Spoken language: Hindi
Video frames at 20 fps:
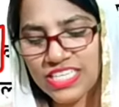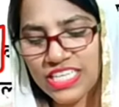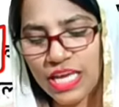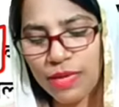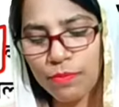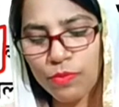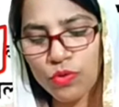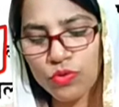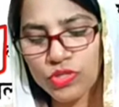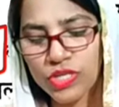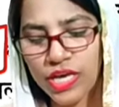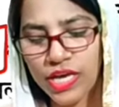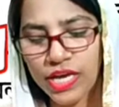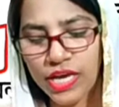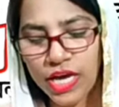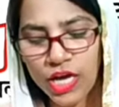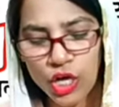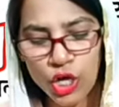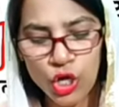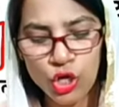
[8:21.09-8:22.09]
टाइम में हो
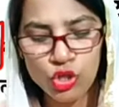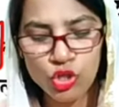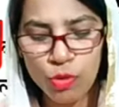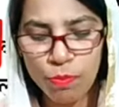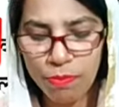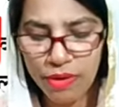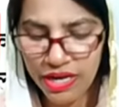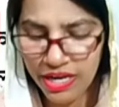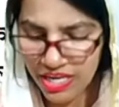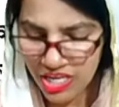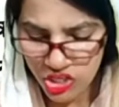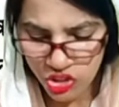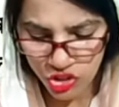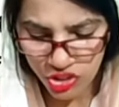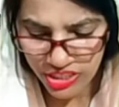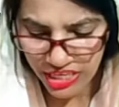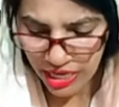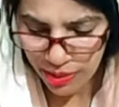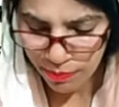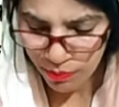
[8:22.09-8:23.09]
जाएगा तो मंगलेश के
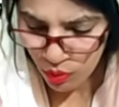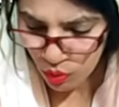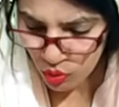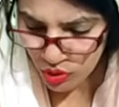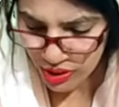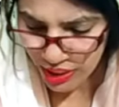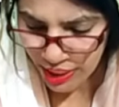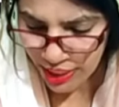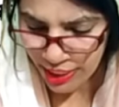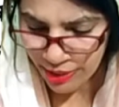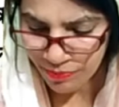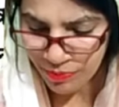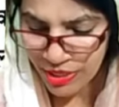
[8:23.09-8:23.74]
टाइम में हो जाएगा